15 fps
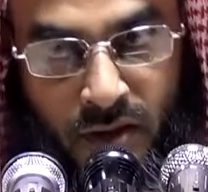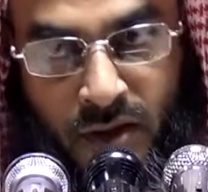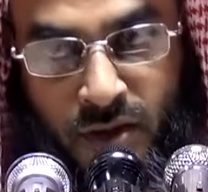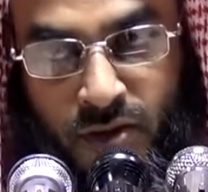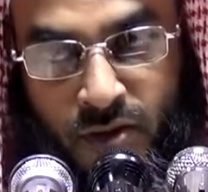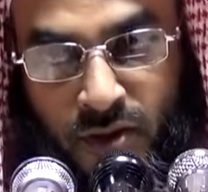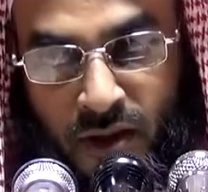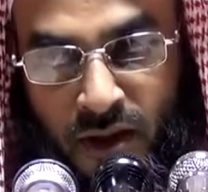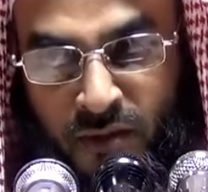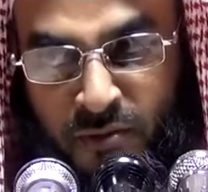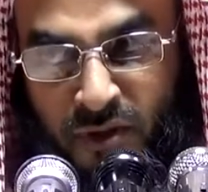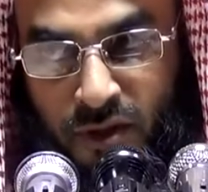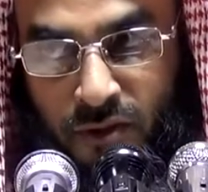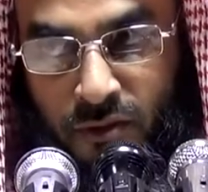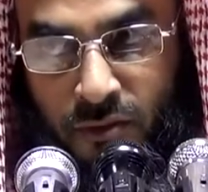নিশ্চয়ই
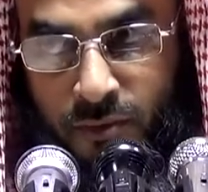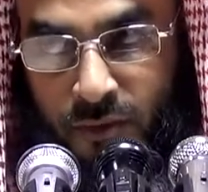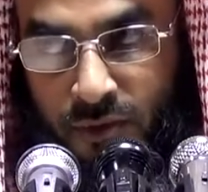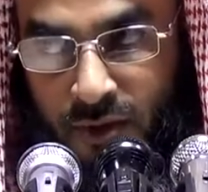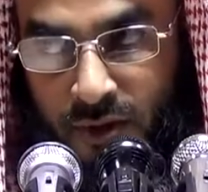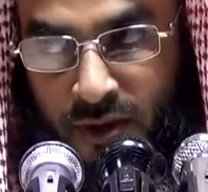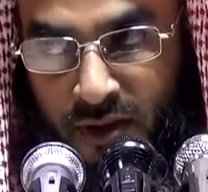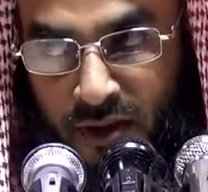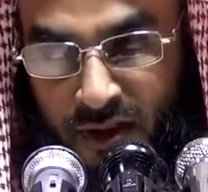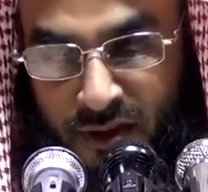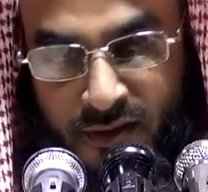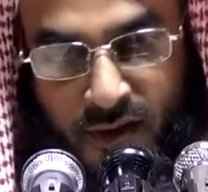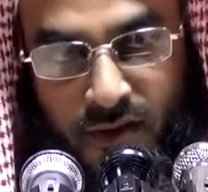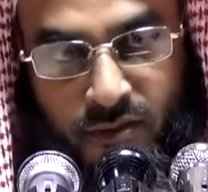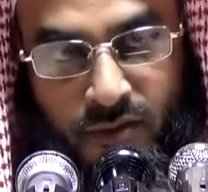আমি উপদেশ
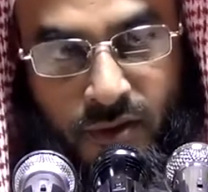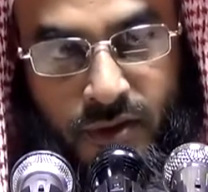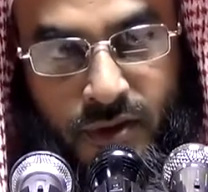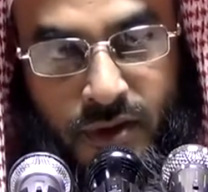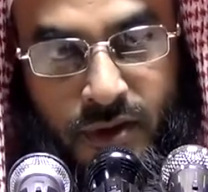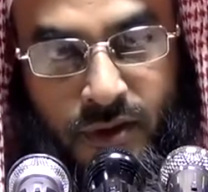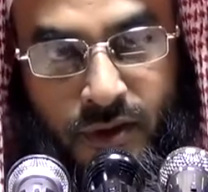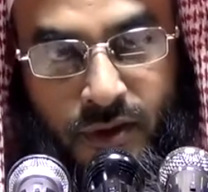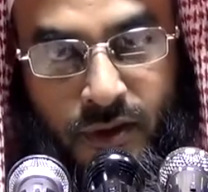নাজিল করেছি